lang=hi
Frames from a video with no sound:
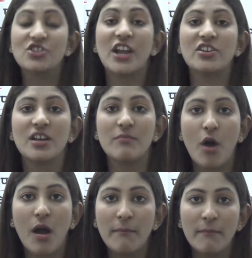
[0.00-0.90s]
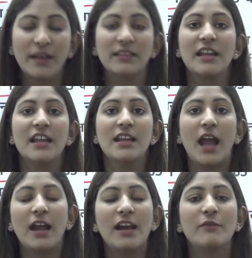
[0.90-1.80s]
जैश मोहम्मद
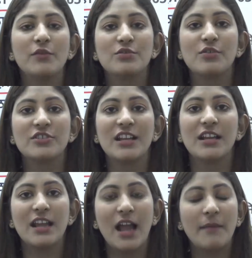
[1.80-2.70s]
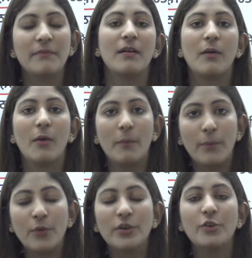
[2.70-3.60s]
अगर वो सोचते हैं कि हम
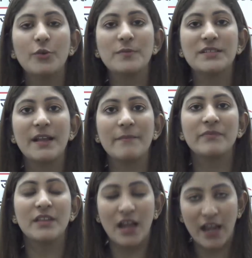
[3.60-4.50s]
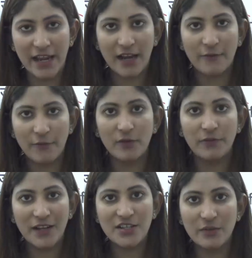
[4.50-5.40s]
पूर्ण रूप से एक फुल
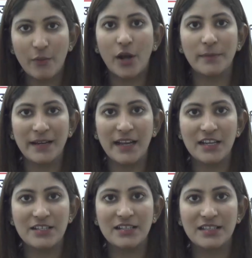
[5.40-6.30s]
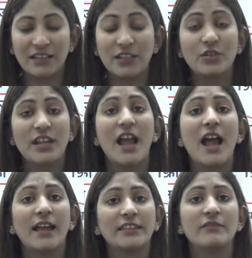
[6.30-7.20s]
फ्लेजेड वॉर में नहीं जीत सकते तो यहाँ
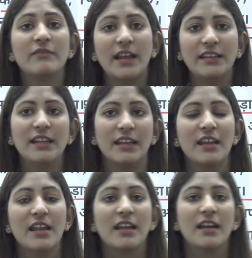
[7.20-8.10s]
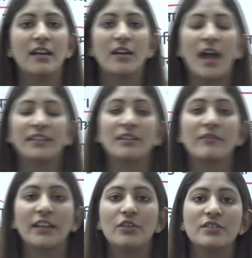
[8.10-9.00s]
आतंकवादी
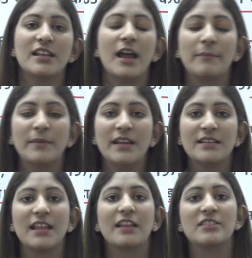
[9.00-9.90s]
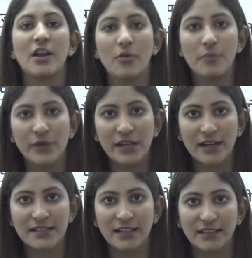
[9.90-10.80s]
आतंकवादियों से अपनी इस इच्छा को पूरी
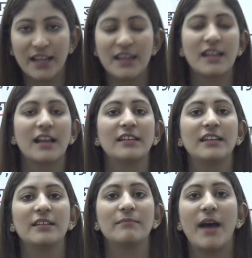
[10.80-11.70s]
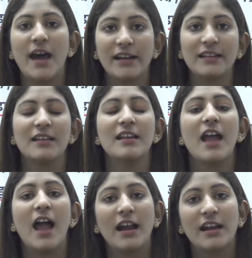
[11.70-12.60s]
कर सकते हैं कि कल के दिन भारत
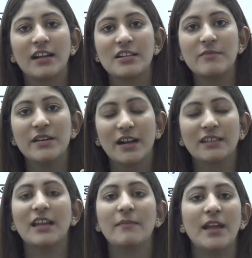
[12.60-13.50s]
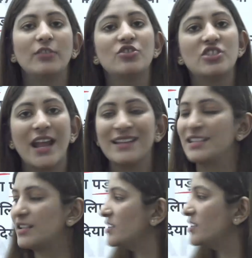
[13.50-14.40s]
अगर कश्मीर रखता भी है तो चैन से ना